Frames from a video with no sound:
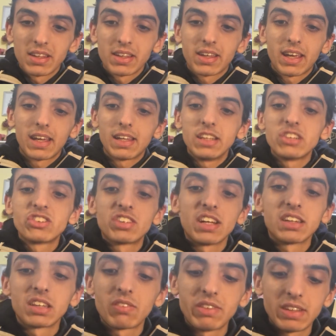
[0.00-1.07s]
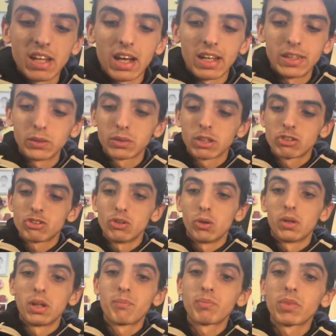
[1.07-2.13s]
che il set vi dà in
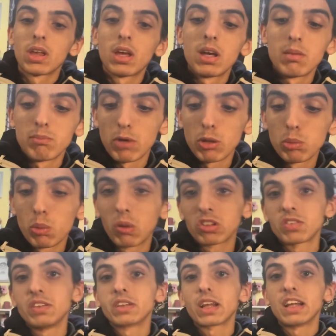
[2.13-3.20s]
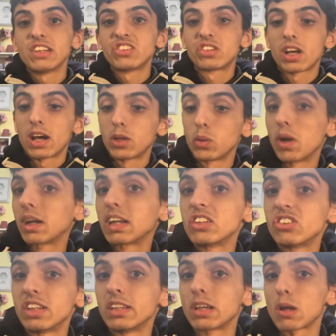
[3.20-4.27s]
notazione, ma comunque se vi interessa hanno anche
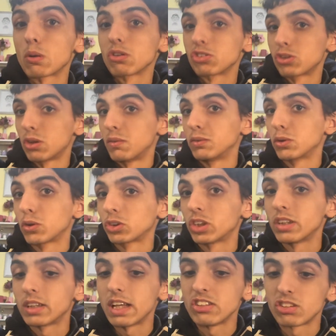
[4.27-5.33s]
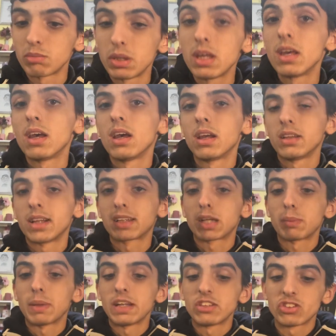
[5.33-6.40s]
set che costano 98 centesimi da tre
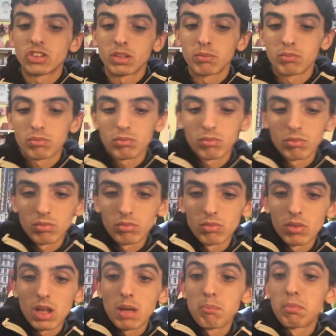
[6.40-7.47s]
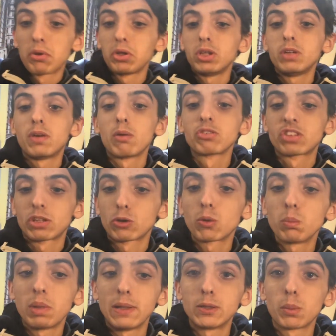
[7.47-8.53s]
pezzi. Però io volevo un set
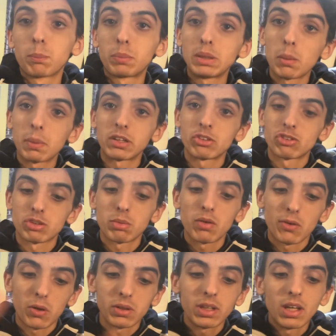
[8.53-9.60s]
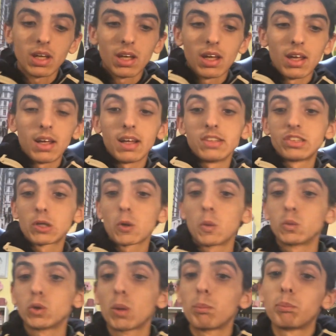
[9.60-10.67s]
completo, primo perché serve a voi,
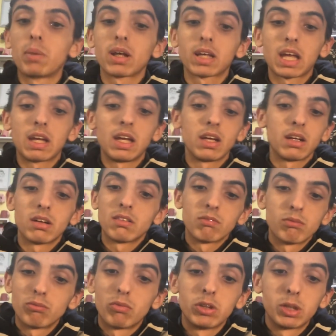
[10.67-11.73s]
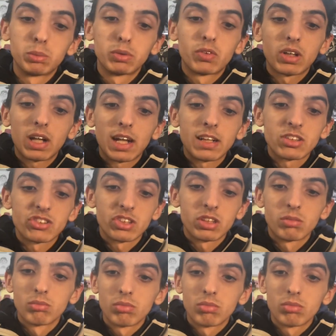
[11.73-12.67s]
secondo perché voglio più fragranze.